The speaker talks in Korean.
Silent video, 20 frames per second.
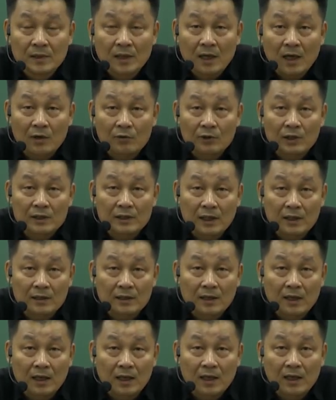하루에
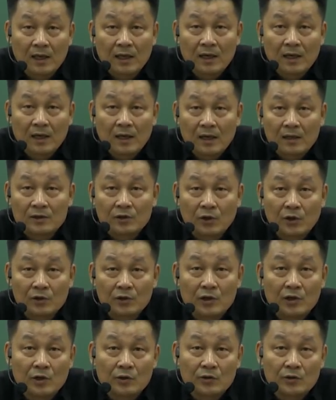자기가 한
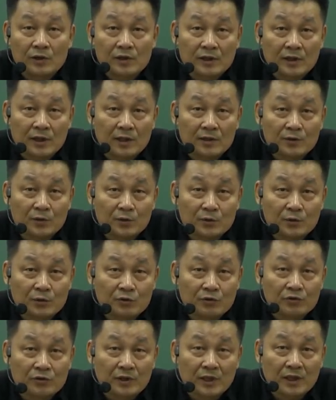18시간 정도
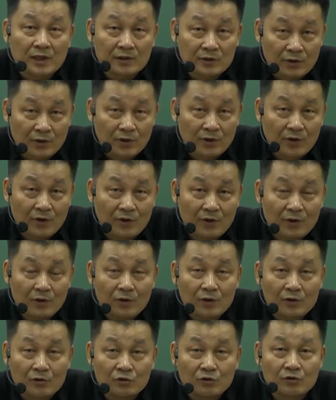투자를 해서
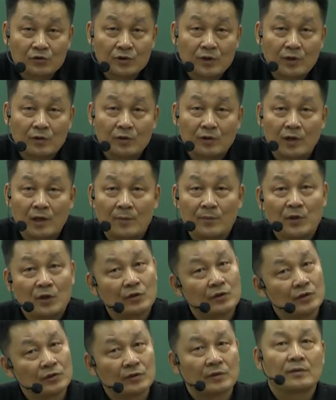6개월
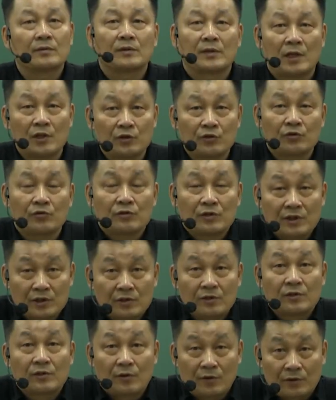하면은 될 수도
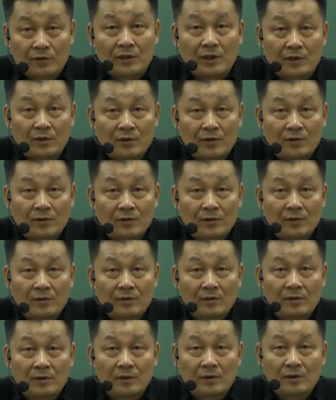있을 것 같아요.
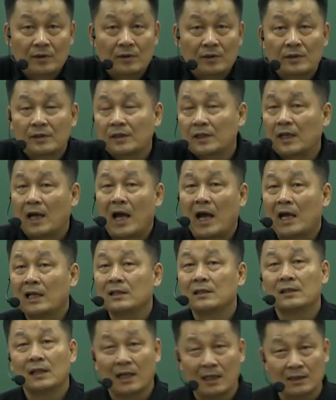그렇지
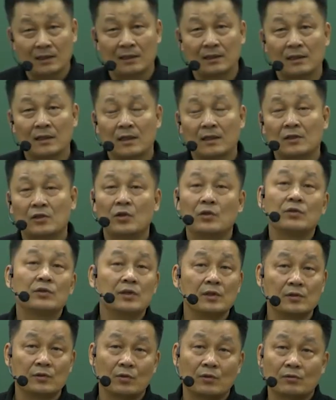않은 한
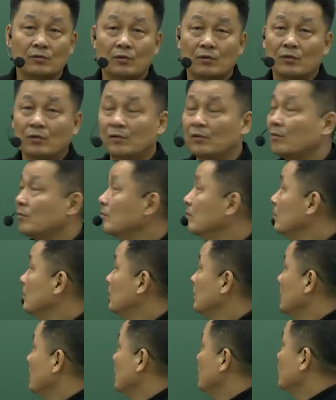현실적으로
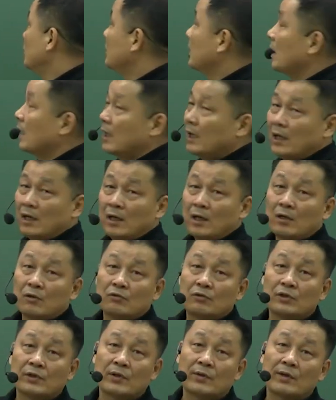우리가
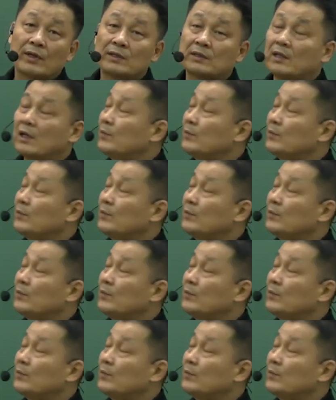우리 생활을